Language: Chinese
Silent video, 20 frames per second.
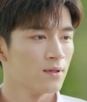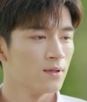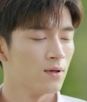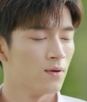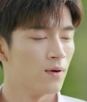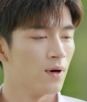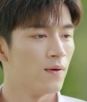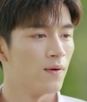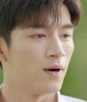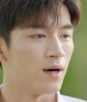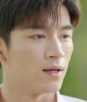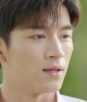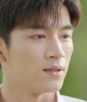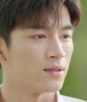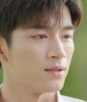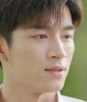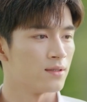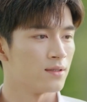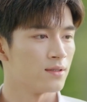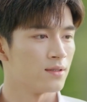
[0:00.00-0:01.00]
罗婉婉，
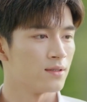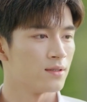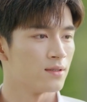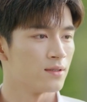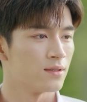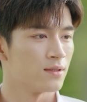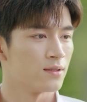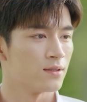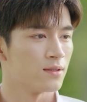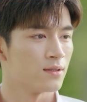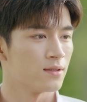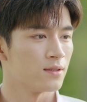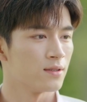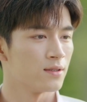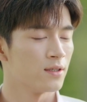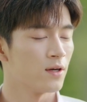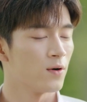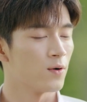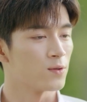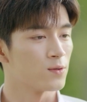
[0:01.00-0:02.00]

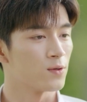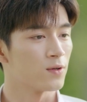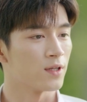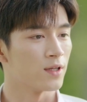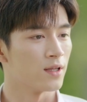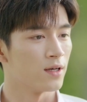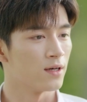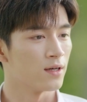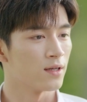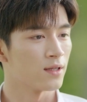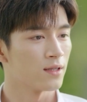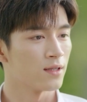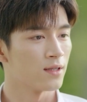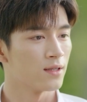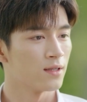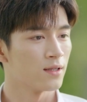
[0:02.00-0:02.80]
让我做你的。